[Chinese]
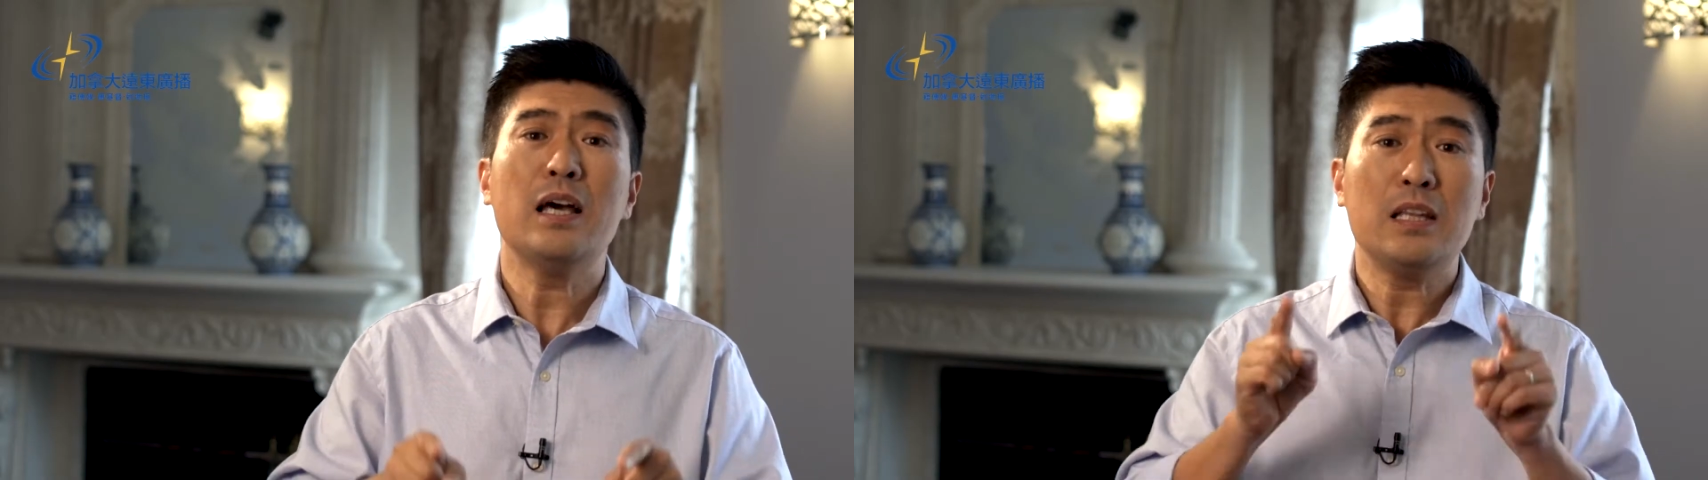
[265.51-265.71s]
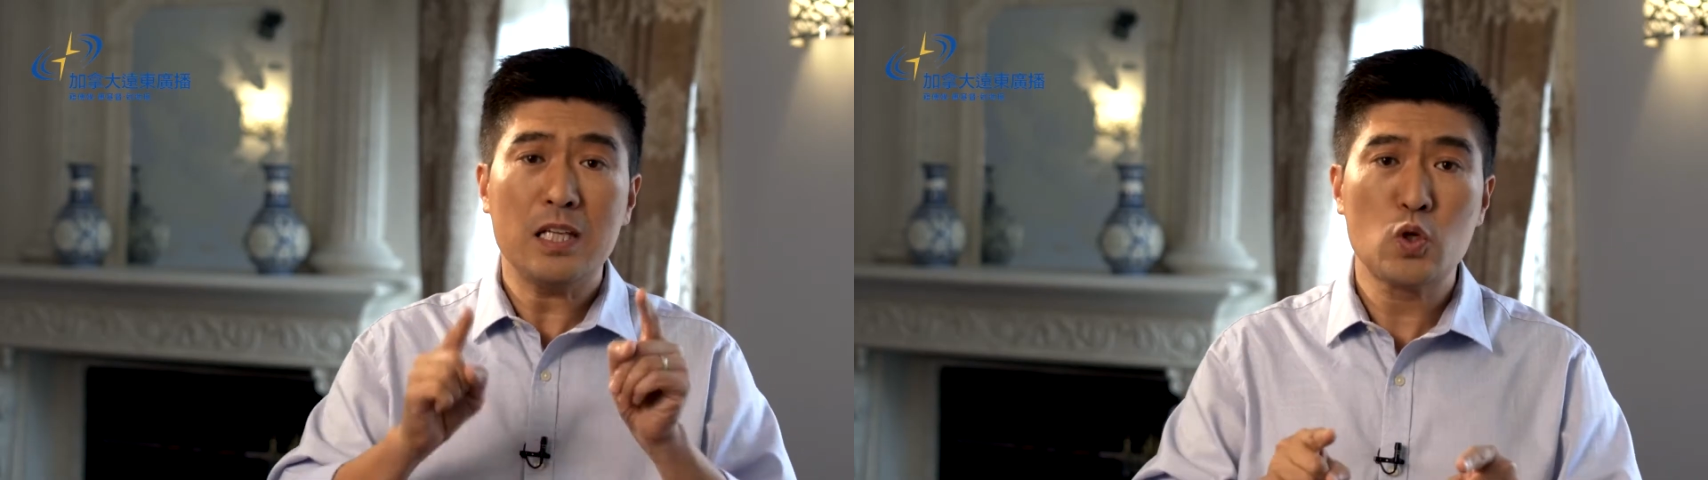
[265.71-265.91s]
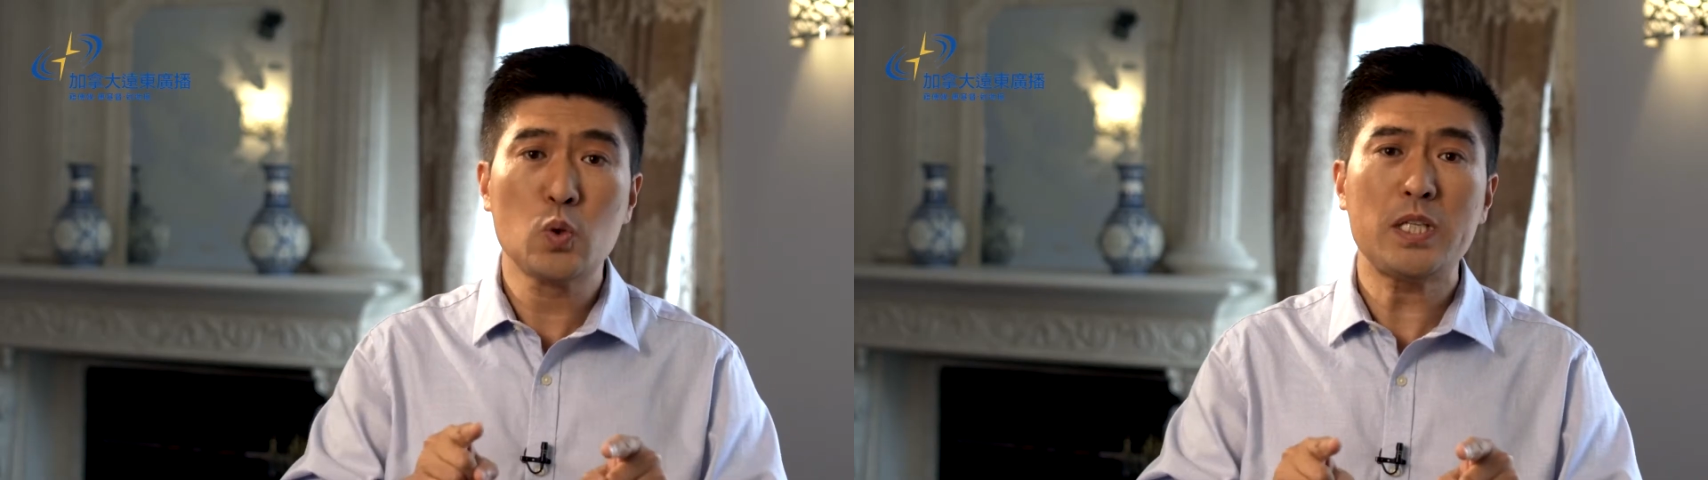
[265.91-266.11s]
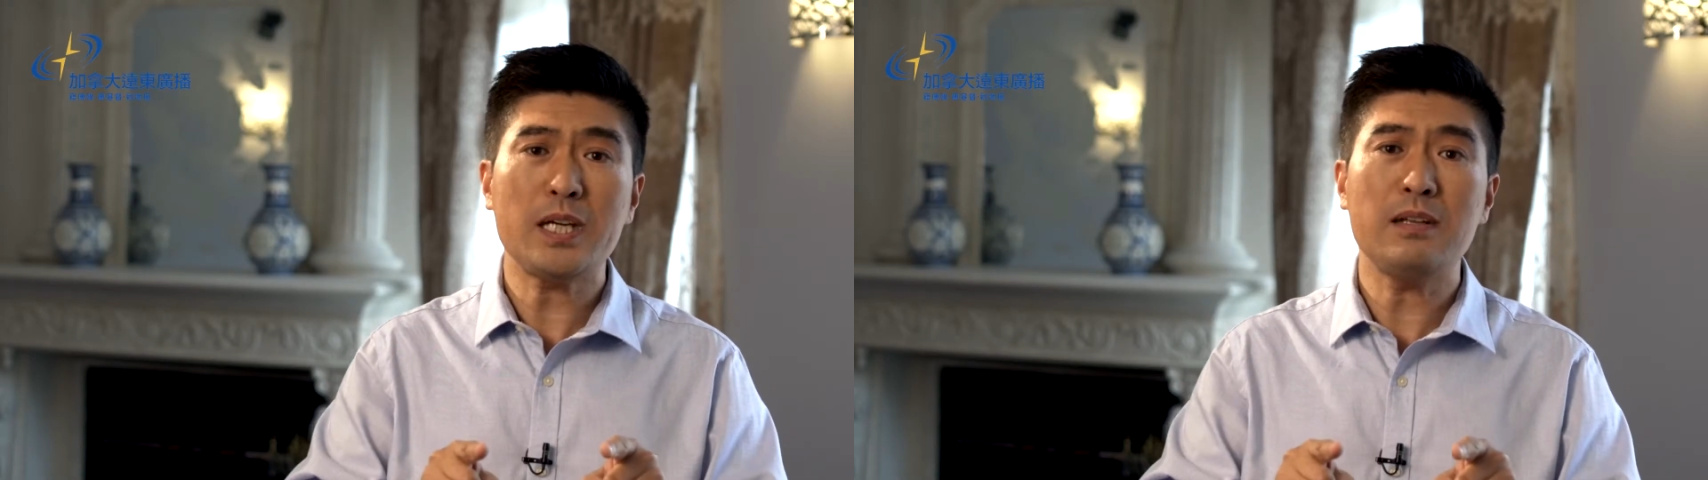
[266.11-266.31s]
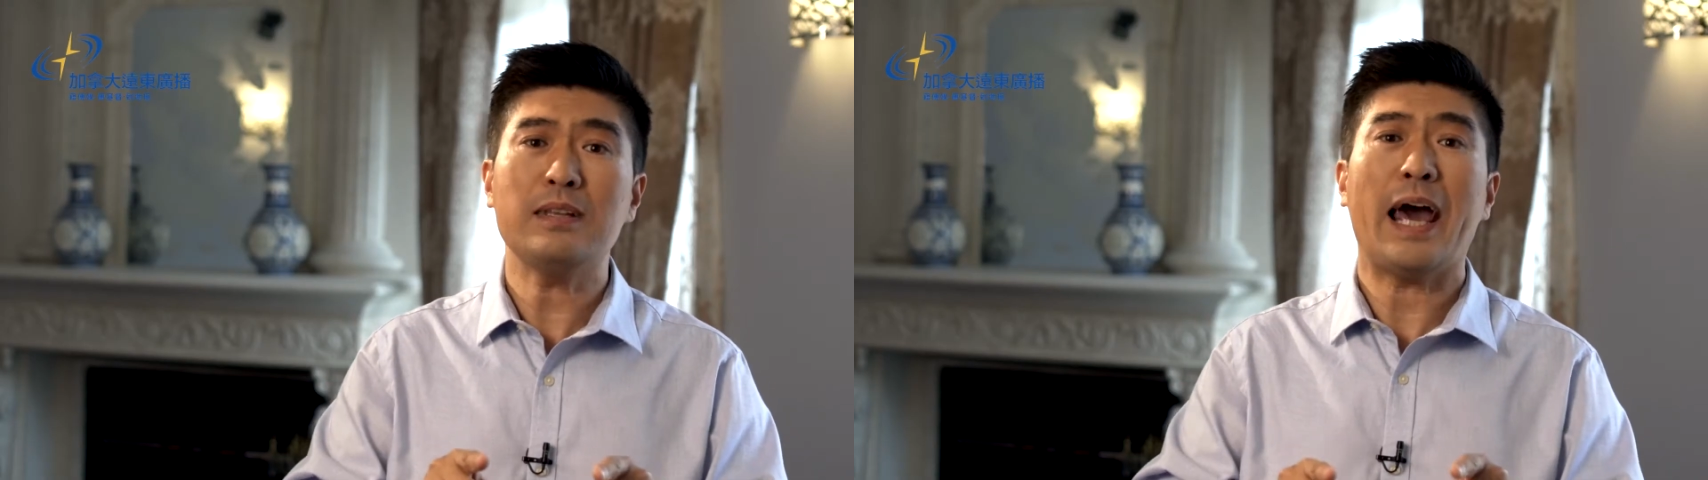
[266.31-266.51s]
你如
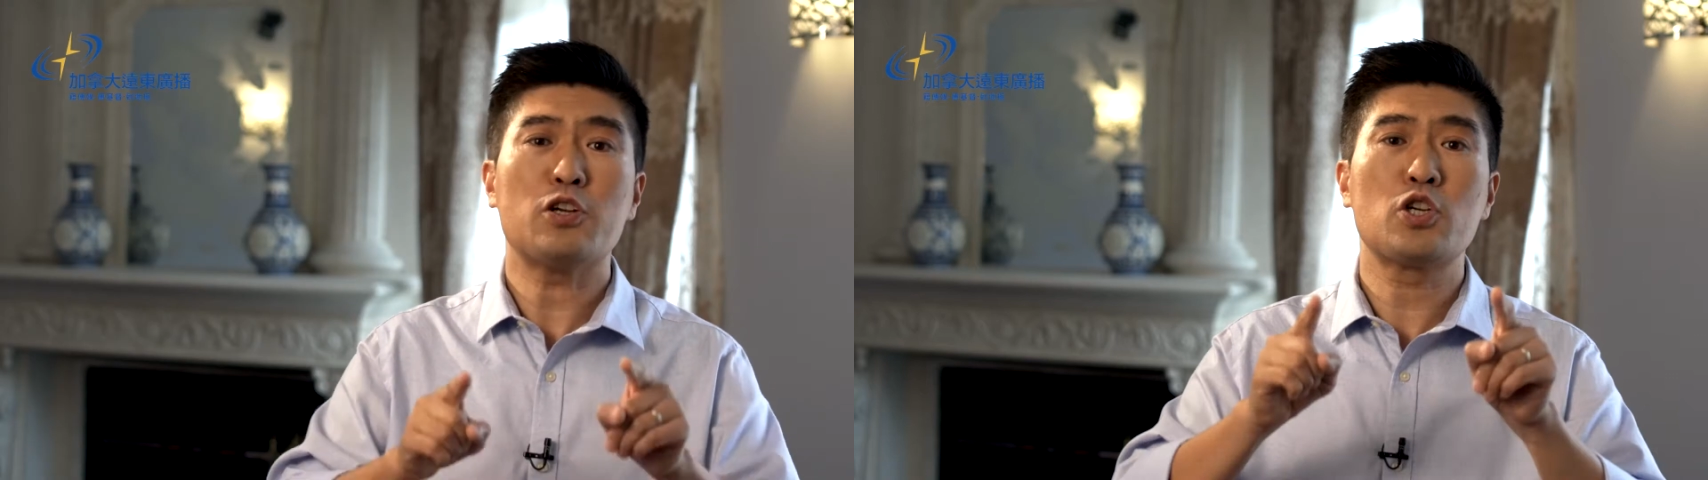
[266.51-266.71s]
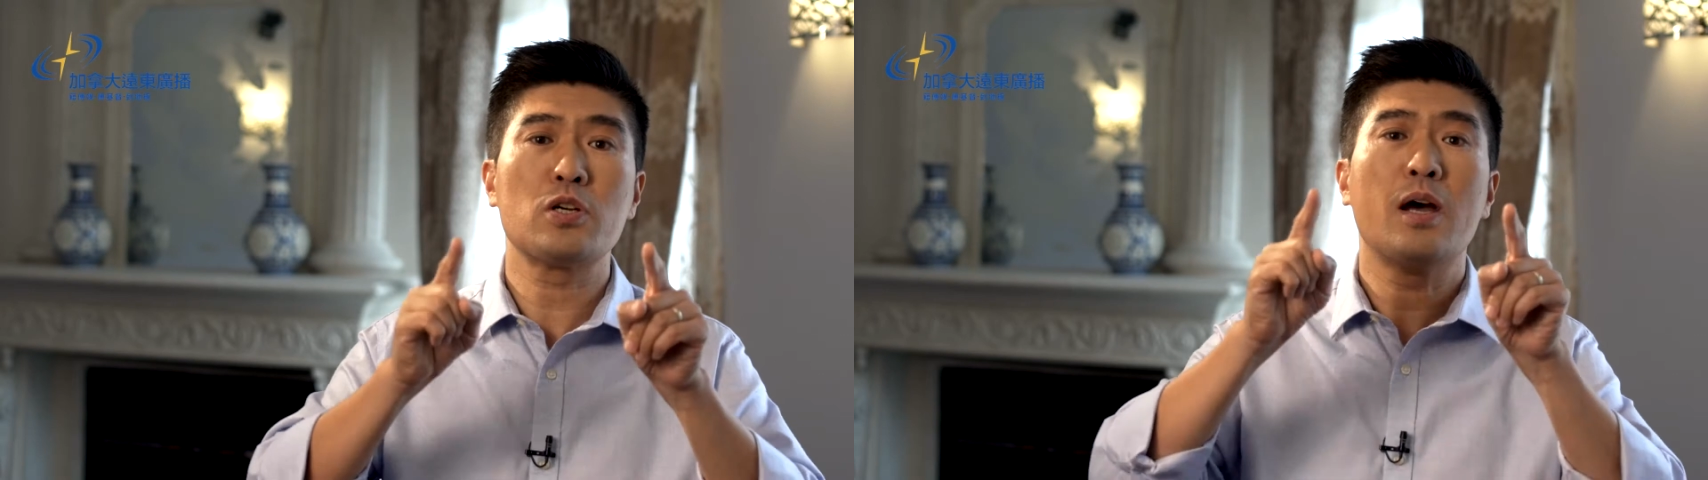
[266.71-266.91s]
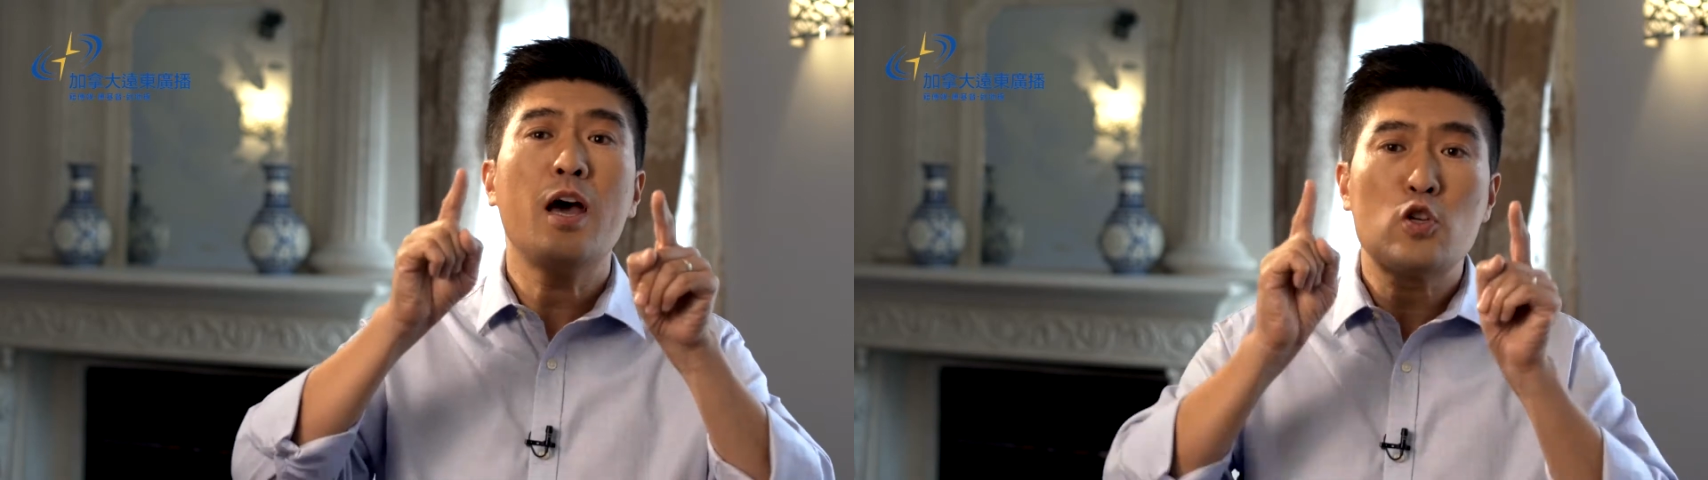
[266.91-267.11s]
今乃是